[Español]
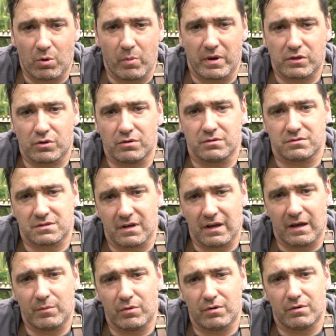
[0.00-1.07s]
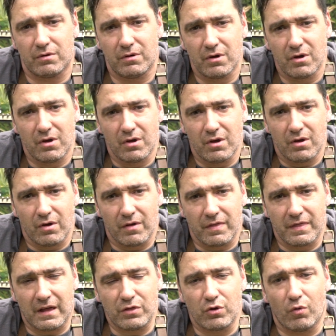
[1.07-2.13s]
el momento seguimos
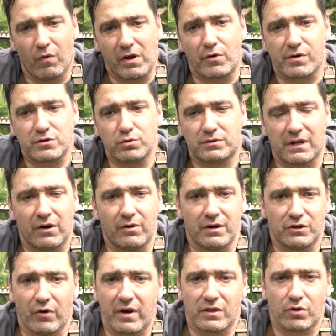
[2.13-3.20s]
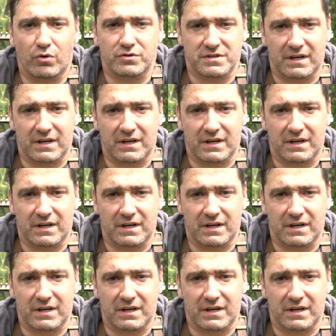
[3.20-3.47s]
dando buenos resultados y todavía no nos